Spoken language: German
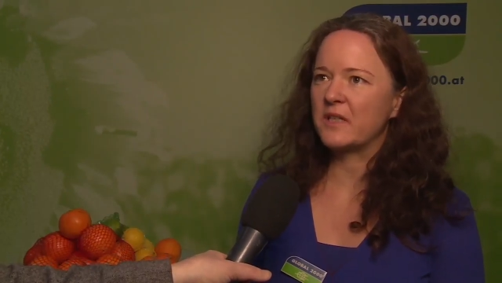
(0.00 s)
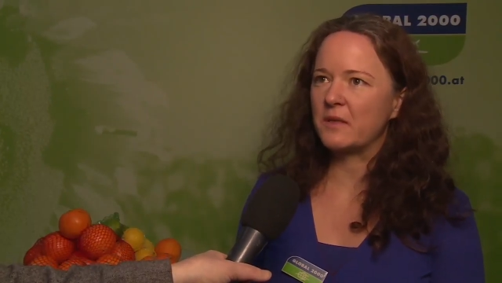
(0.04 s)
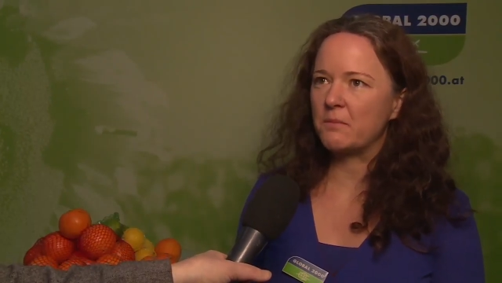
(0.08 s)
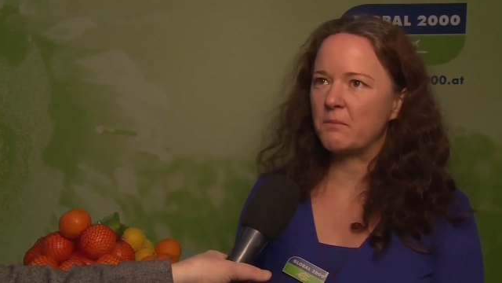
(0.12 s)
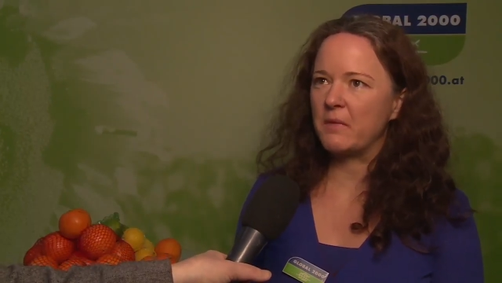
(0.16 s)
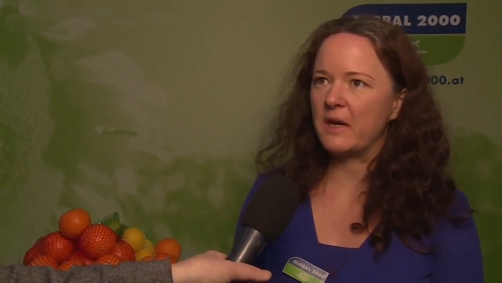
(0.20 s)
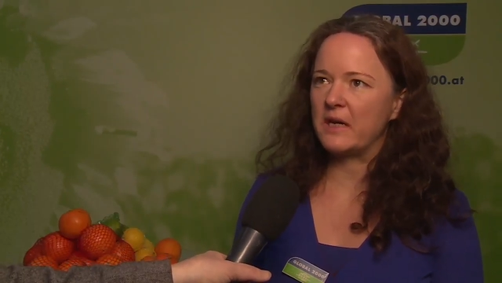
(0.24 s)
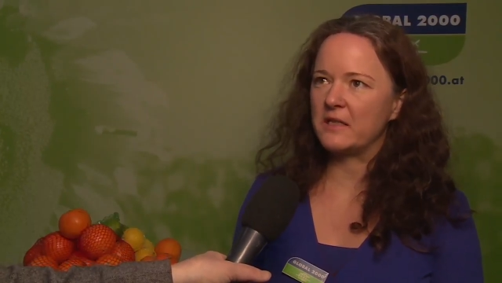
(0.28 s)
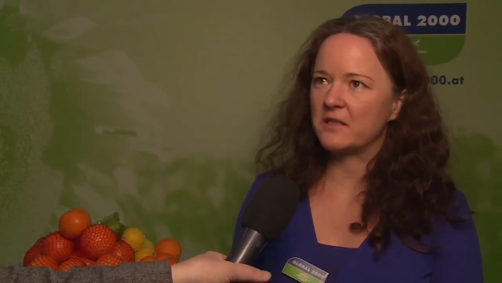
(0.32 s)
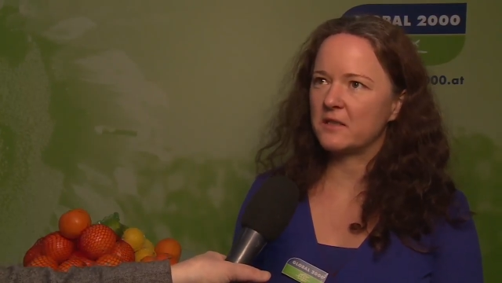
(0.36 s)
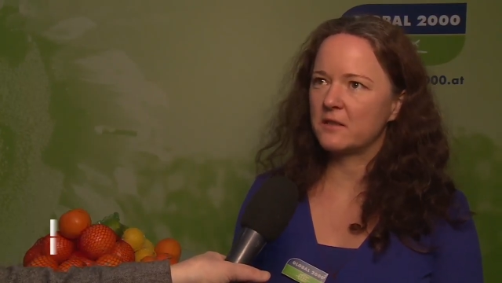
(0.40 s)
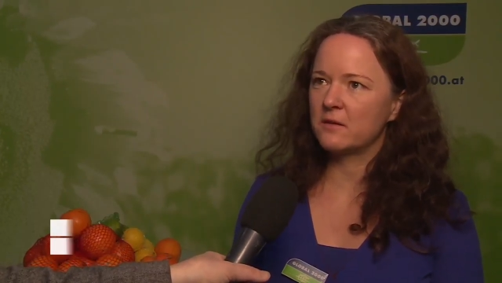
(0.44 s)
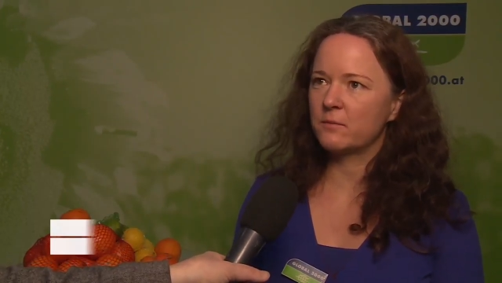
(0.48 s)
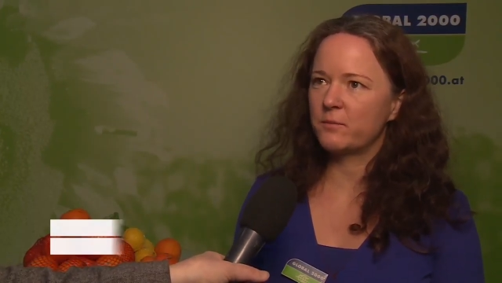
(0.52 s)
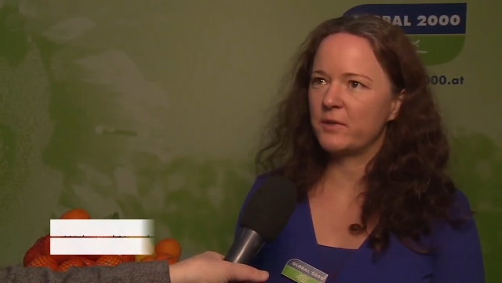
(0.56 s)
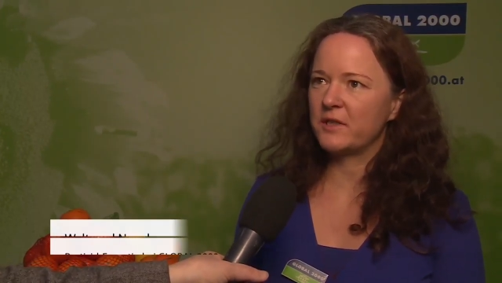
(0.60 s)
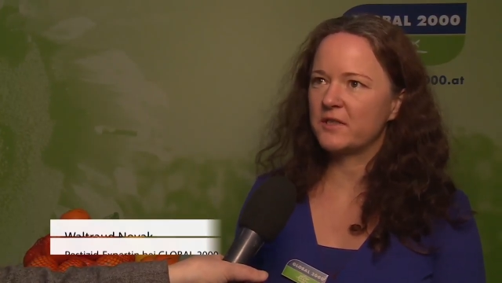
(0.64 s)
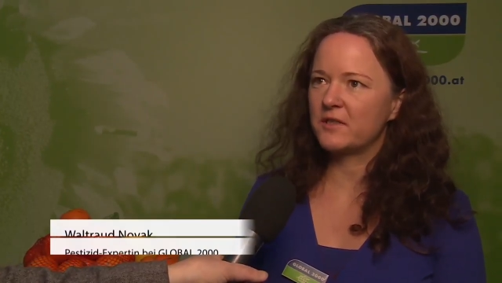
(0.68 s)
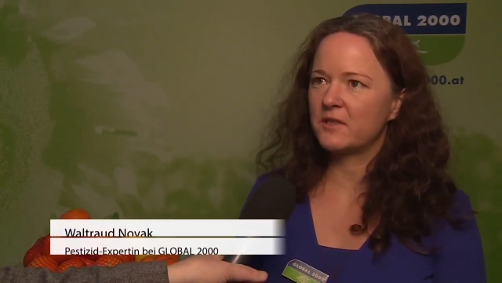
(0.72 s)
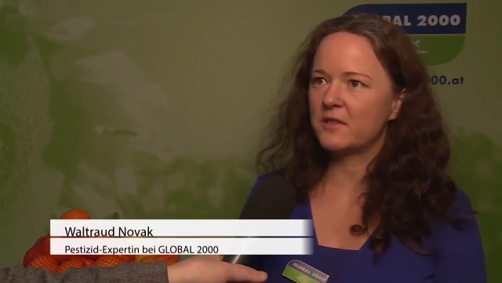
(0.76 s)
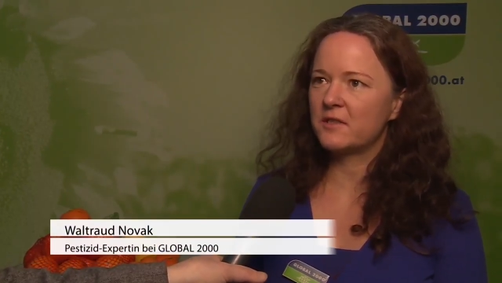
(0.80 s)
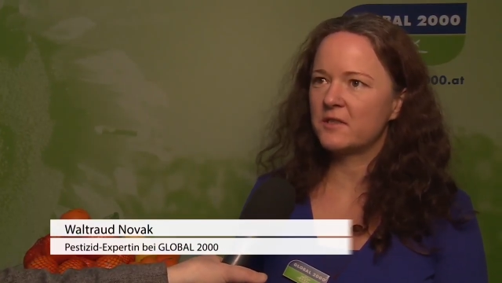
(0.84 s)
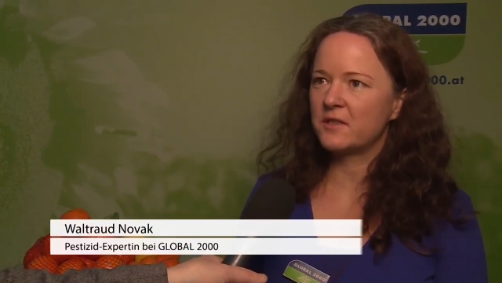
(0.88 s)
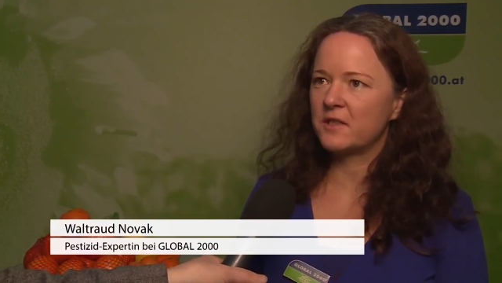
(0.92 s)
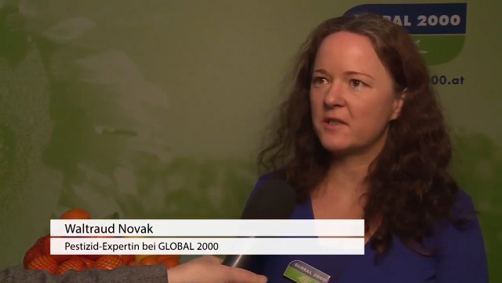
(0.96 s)
den meisten
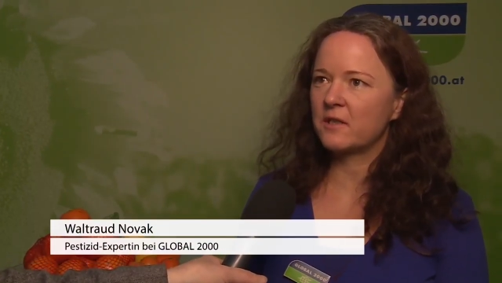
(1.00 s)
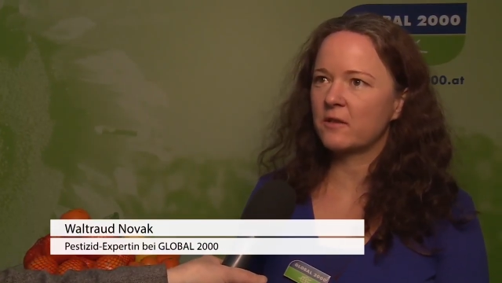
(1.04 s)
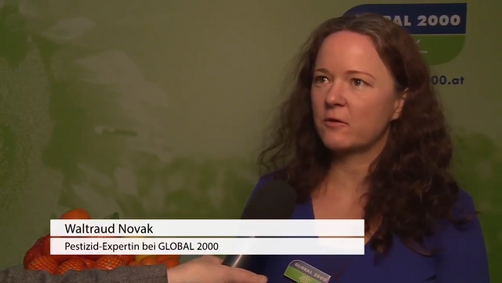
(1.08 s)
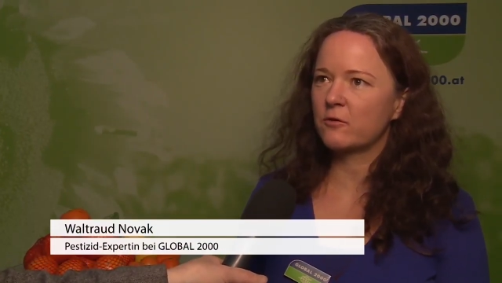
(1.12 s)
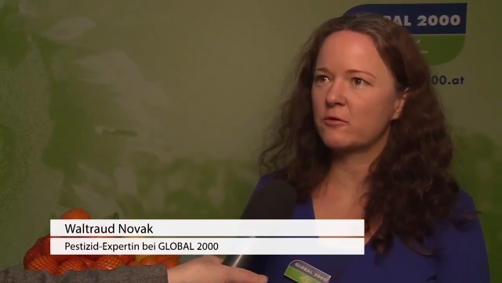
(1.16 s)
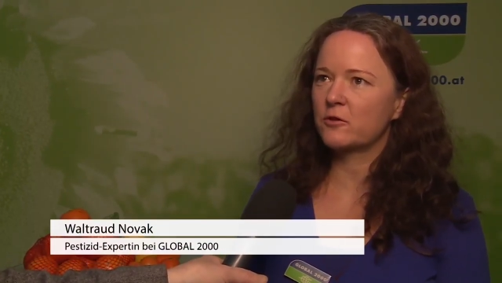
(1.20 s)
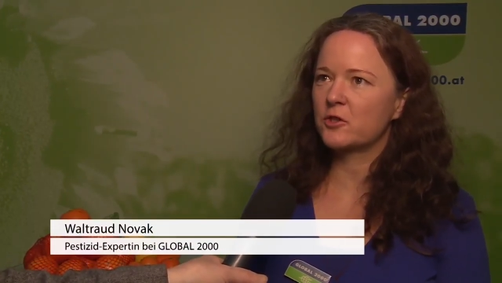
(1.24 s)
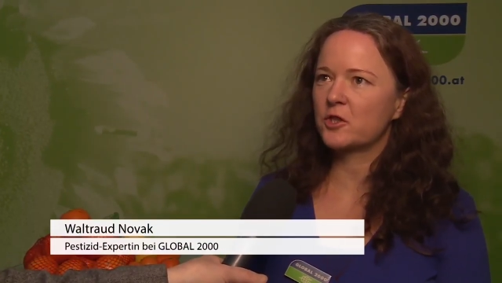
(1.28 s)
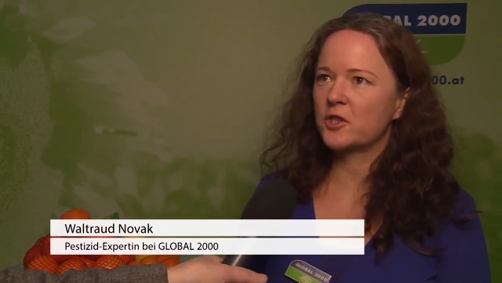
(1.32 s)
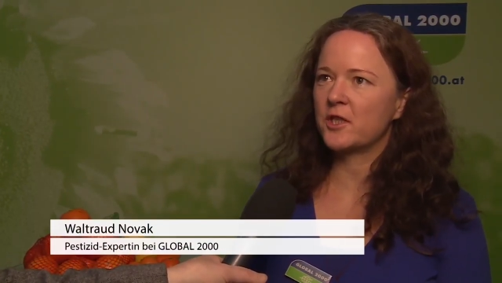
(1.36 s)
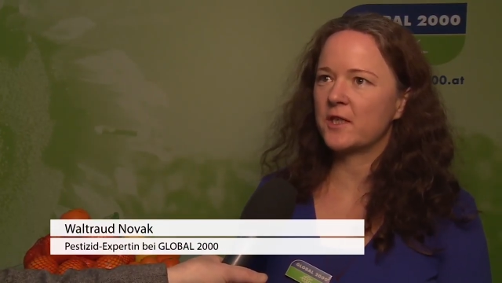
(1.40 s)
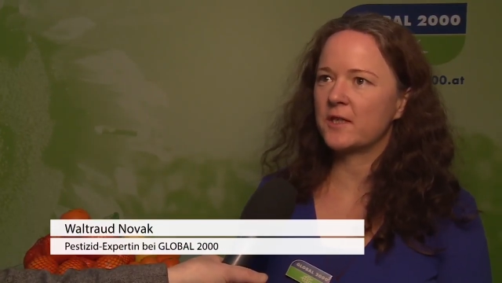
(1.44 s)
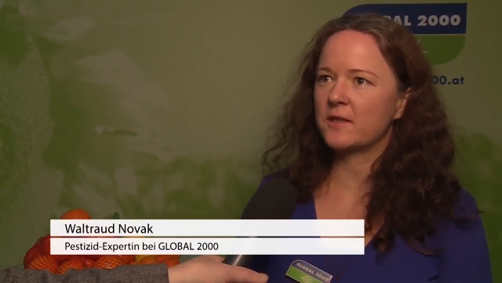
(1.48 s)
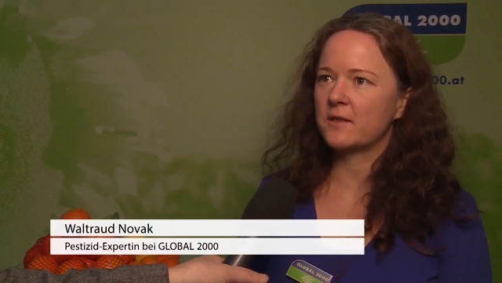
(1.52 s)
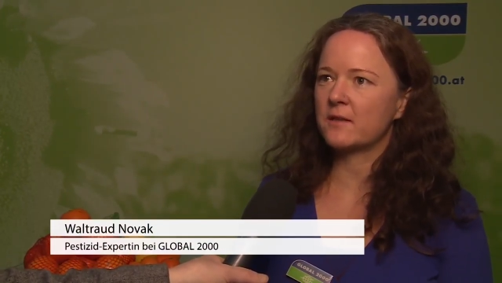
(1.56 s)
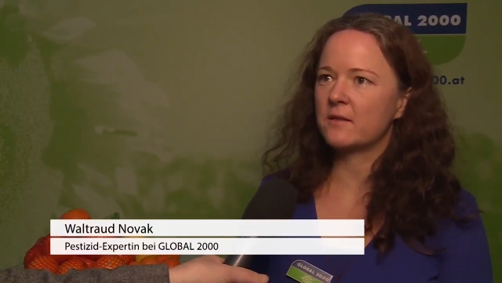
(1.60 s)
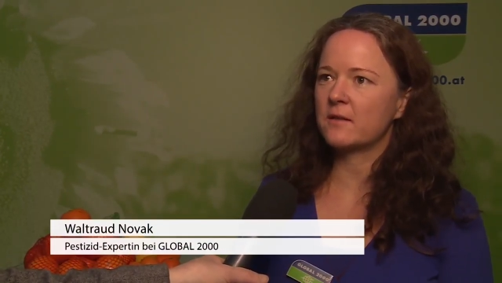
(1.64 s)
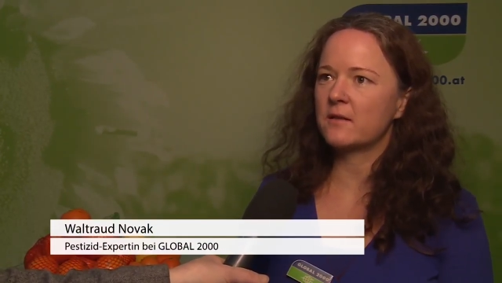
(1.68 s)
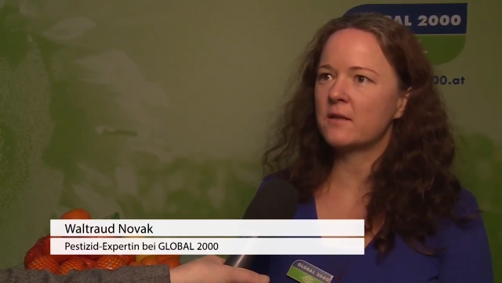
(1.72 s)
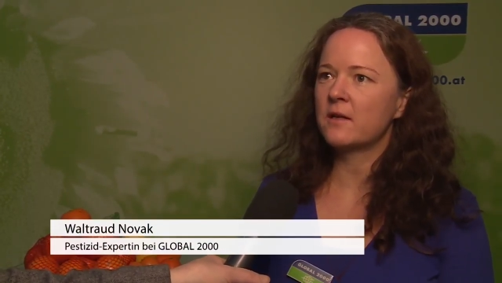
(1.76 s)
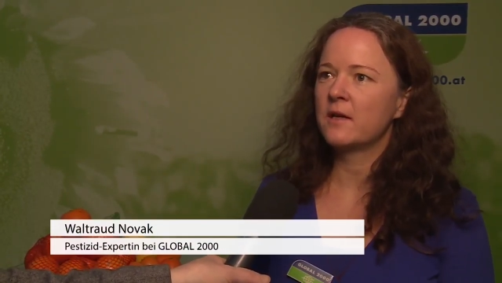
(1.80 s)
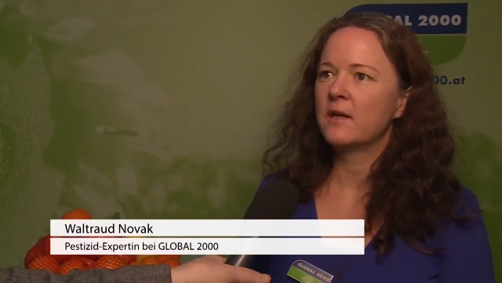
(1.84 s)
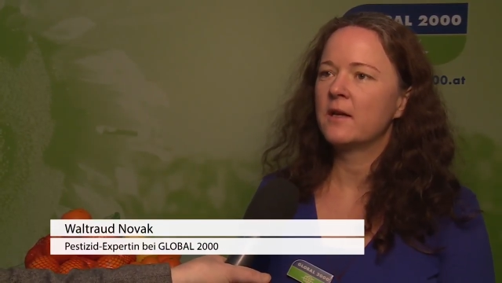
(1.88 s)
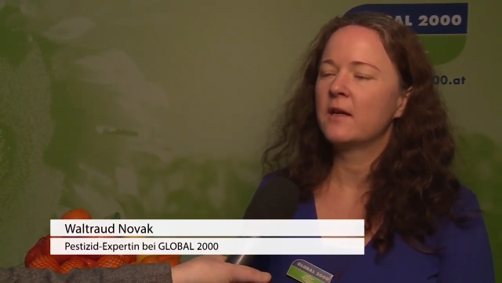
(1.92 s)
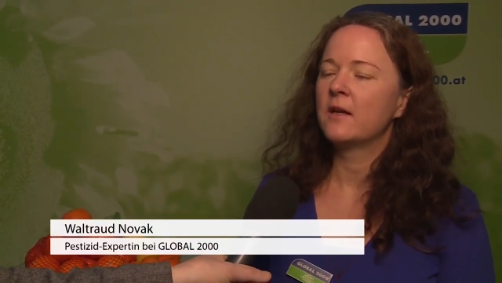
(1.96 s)

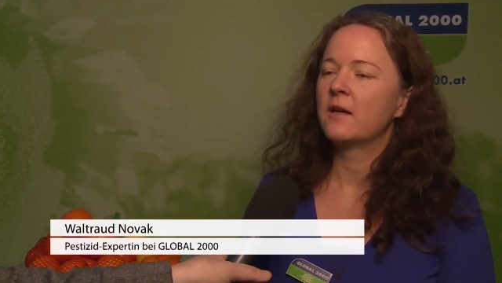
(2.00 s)
Pestizidrückständen,